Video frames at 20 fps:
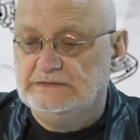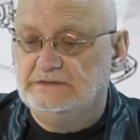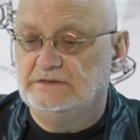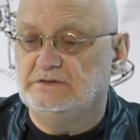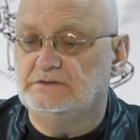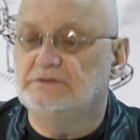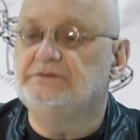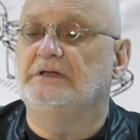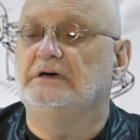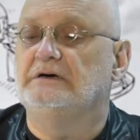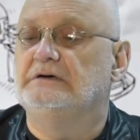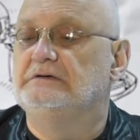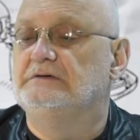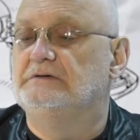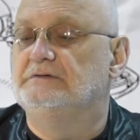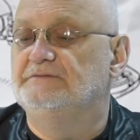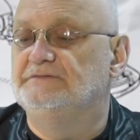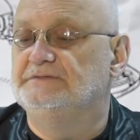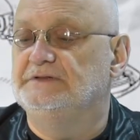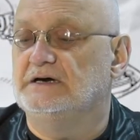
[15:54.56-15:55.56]
No, tak,
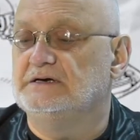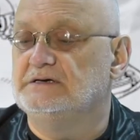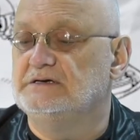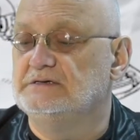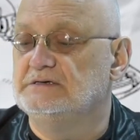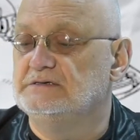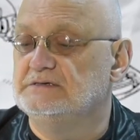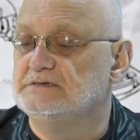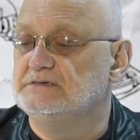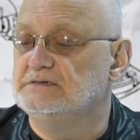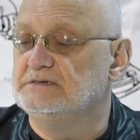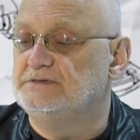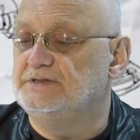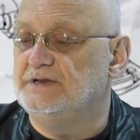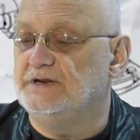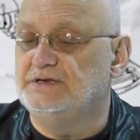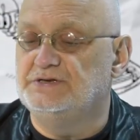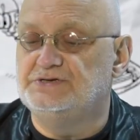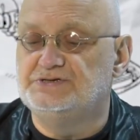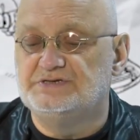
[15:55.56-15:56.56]
w tak e,
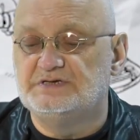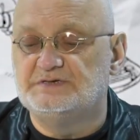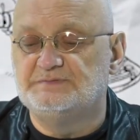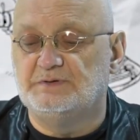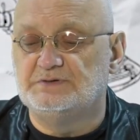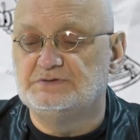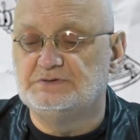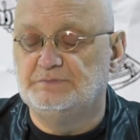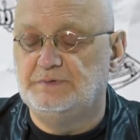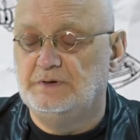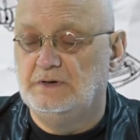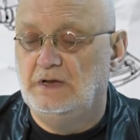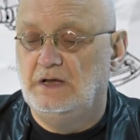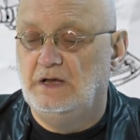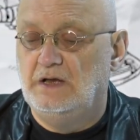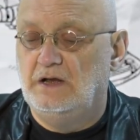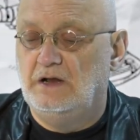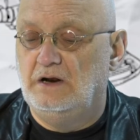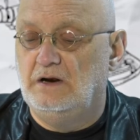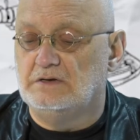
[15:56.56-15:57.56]
tragiczny sposób
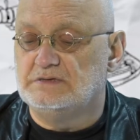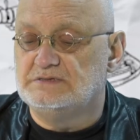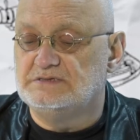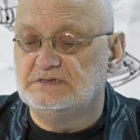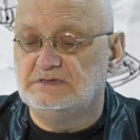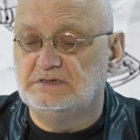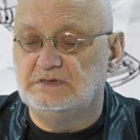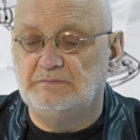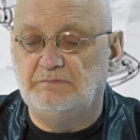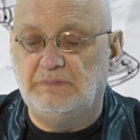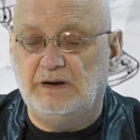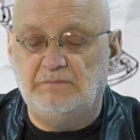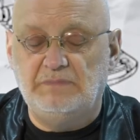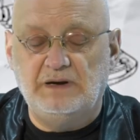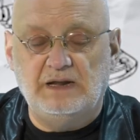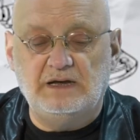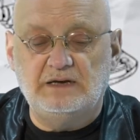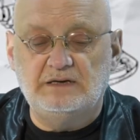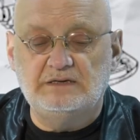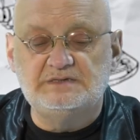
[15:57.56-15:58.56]
losy
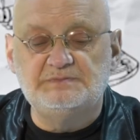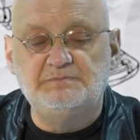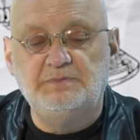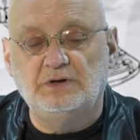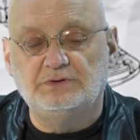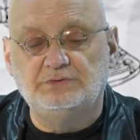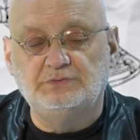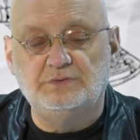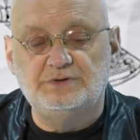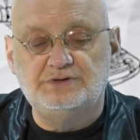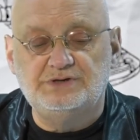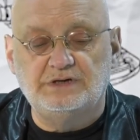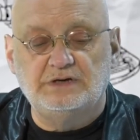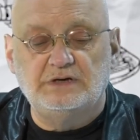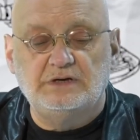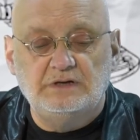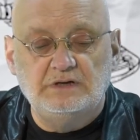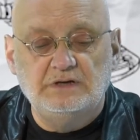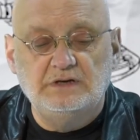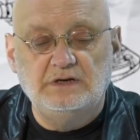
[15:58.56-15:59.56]
Babla splotły
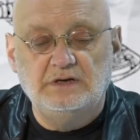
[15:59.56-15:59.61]
się